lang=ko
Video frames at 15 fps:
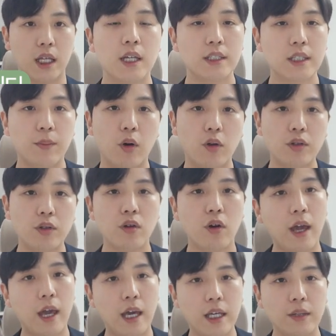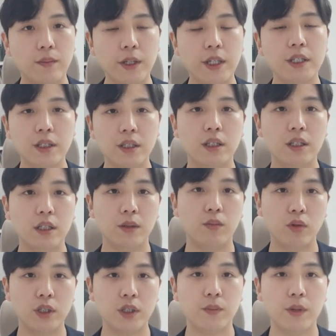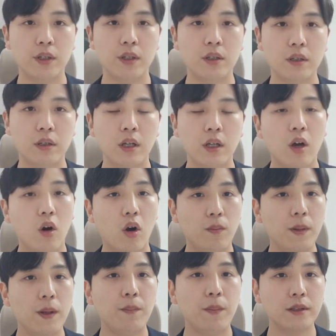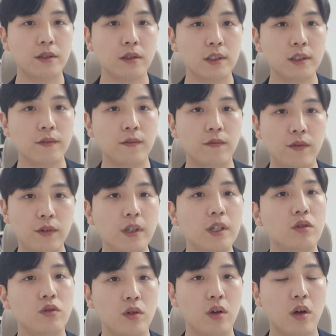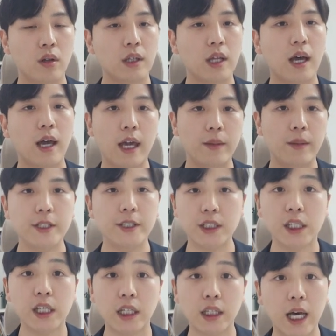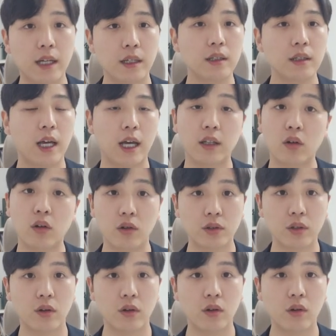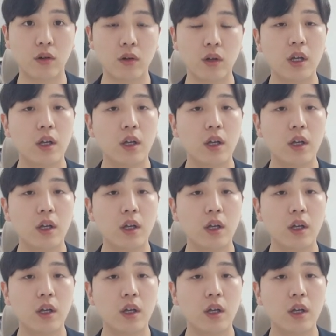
자 먼저 ABCD를 보시면은 얼핏 봐서는 V 유형 다 ABCD가 다른 단어여서